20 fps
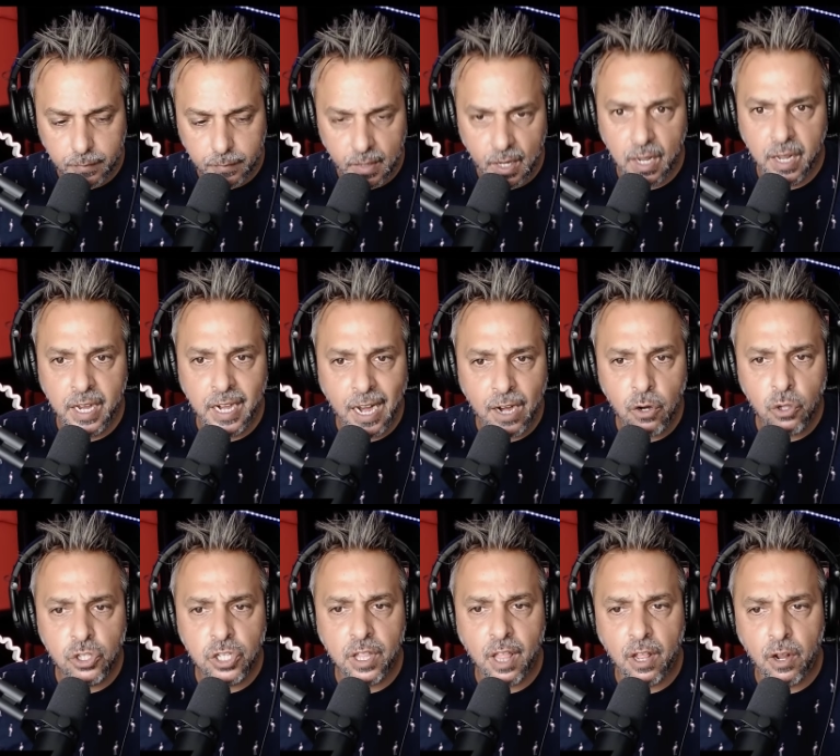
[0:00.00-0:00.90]
en la
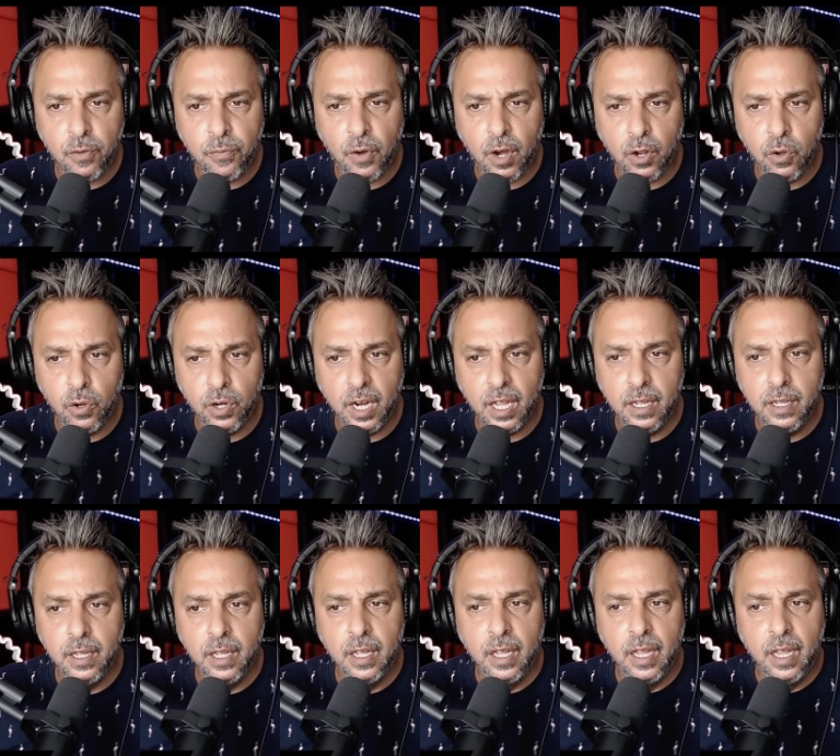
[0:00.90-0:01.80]
noche de Adolfo Arjona,
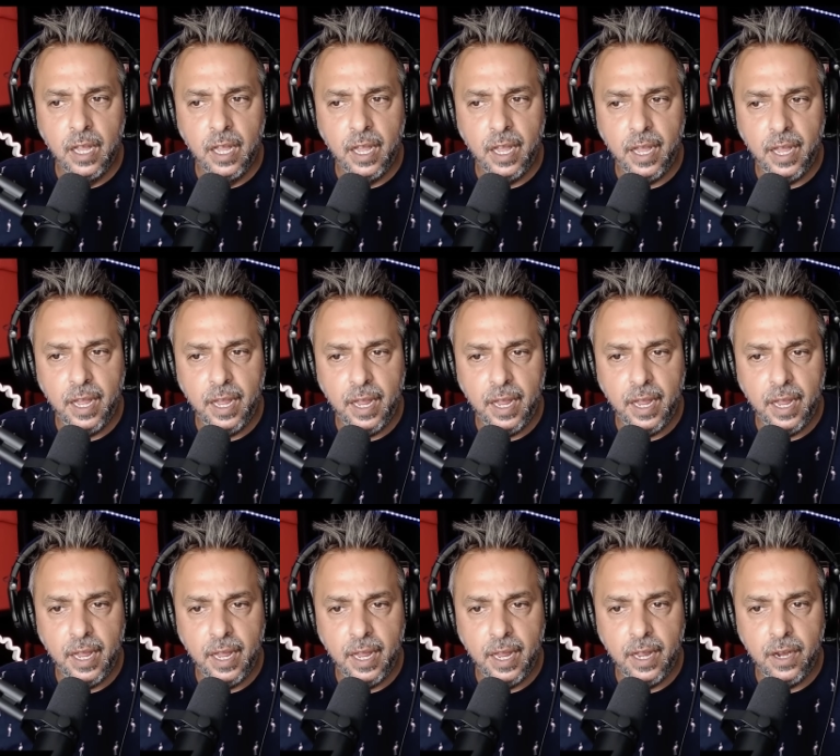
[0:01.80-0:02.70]

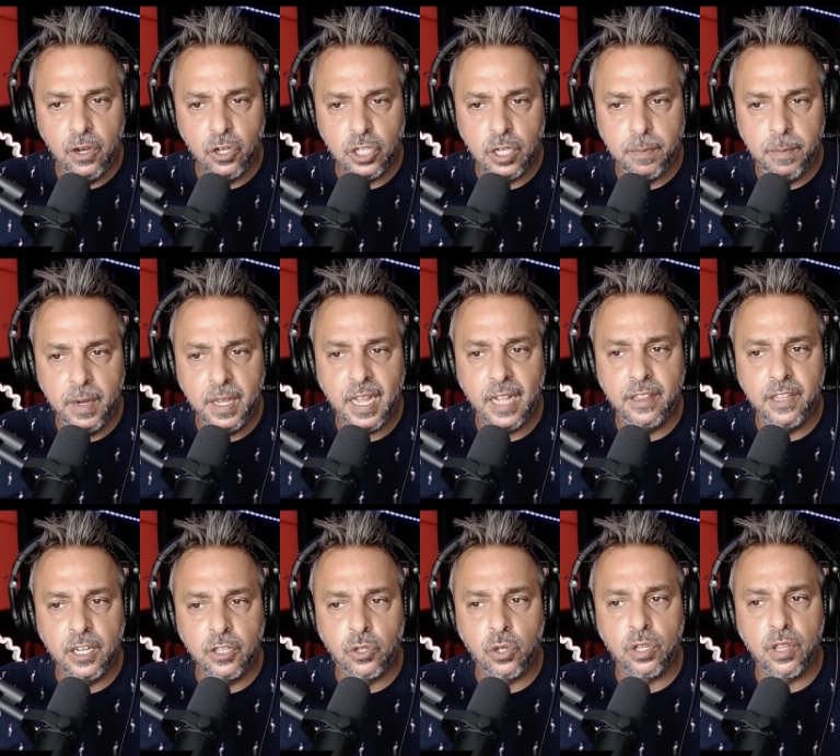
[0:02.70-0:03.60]
eh, nos explica el
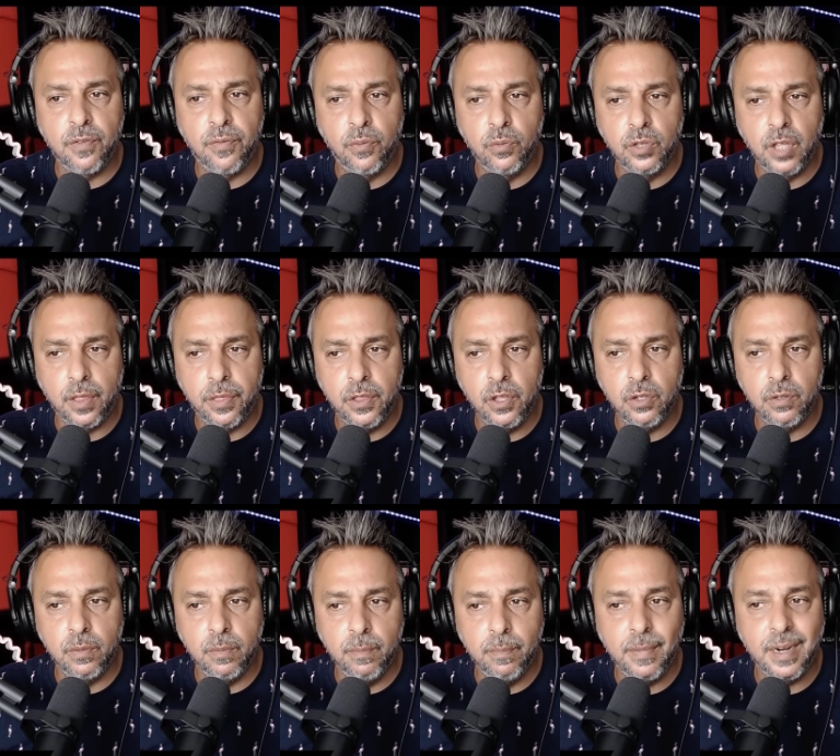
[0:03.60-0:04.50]
director de
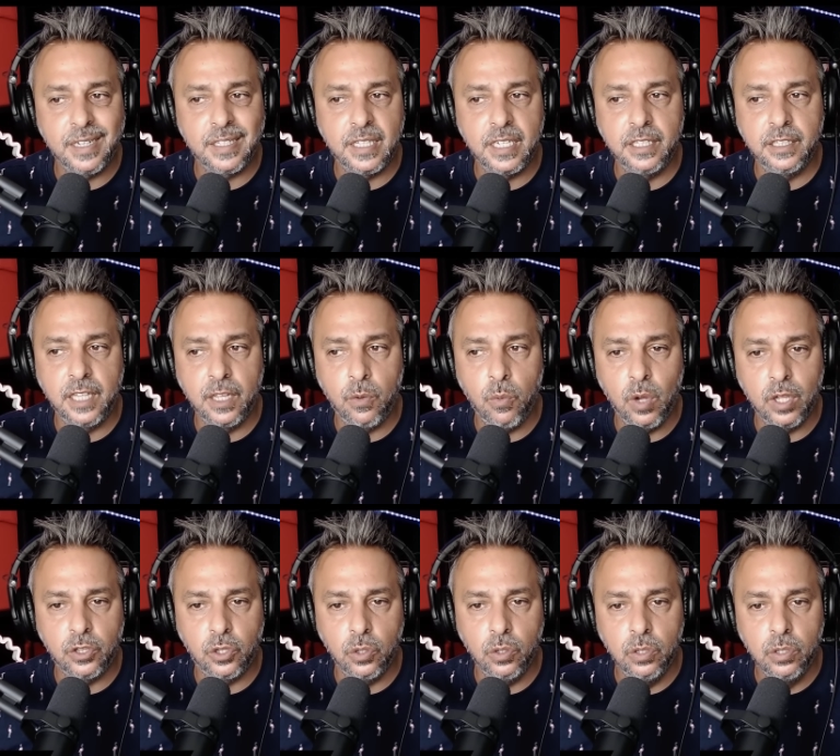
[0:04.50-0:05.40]
Fundación Más
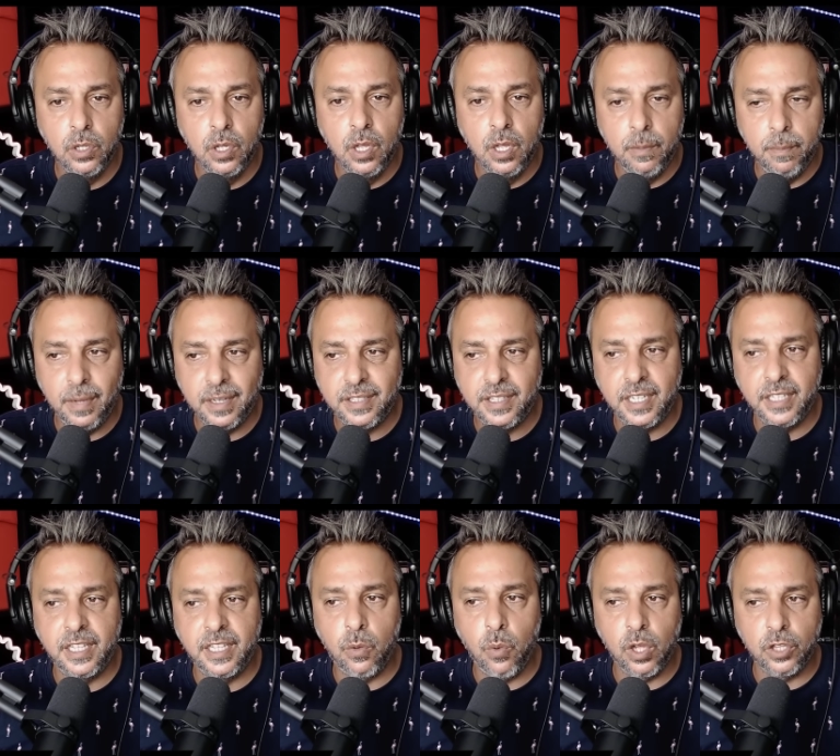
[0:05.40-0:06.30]
34, Más
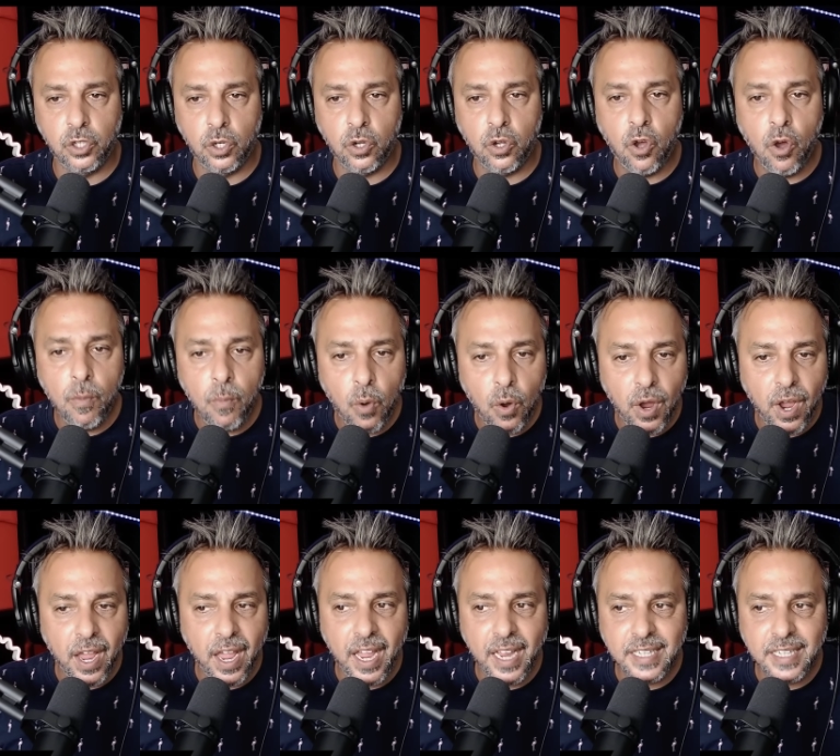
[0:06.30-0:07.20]
34, cómo
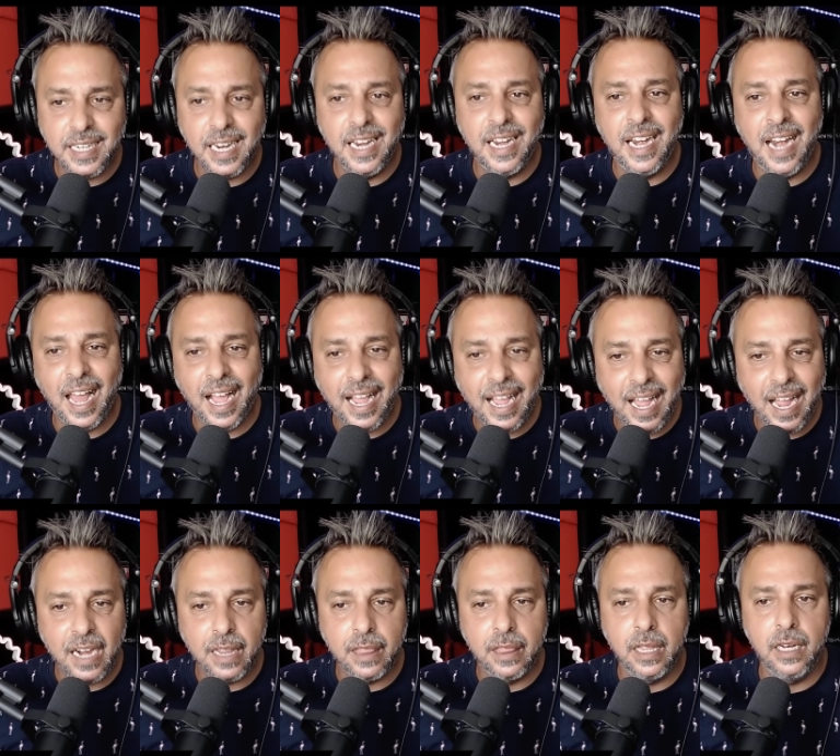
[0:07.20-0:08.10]
es la
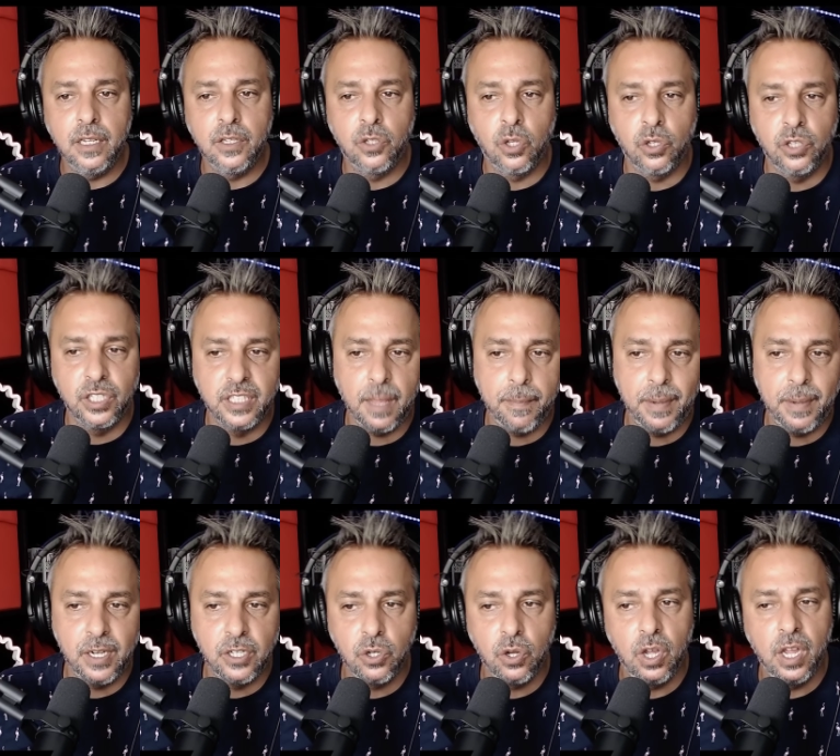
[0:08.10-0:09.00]
cárcel donde está
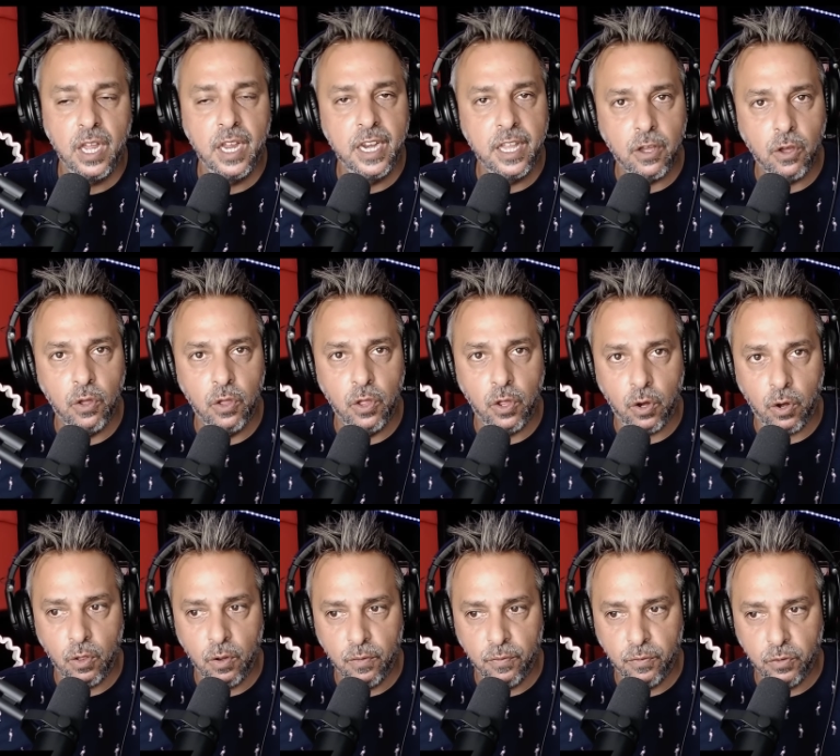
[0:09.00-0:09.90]
preso el hijo de
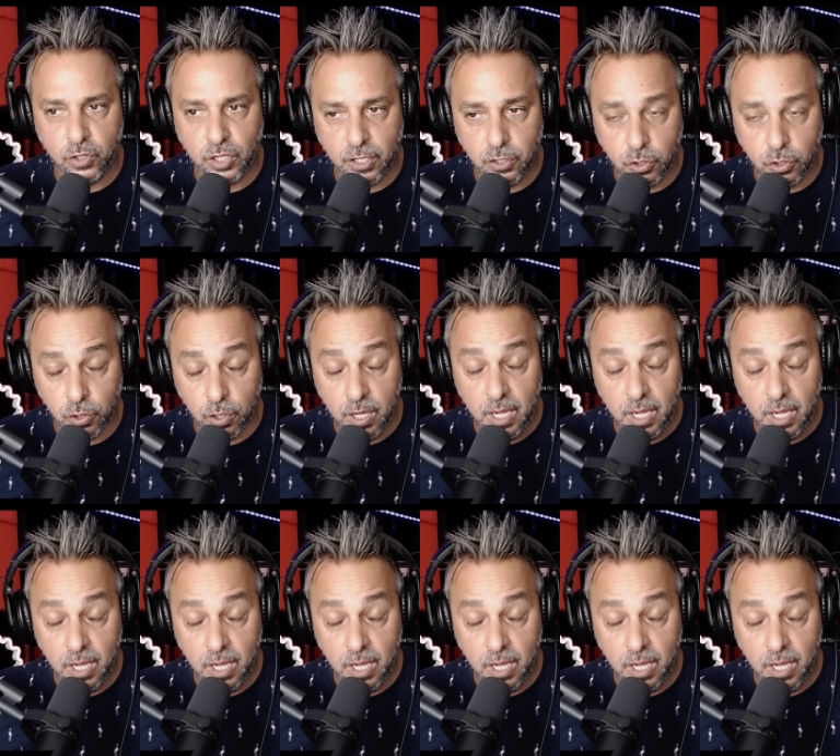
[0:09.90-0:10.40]
Rodolfo Sancho.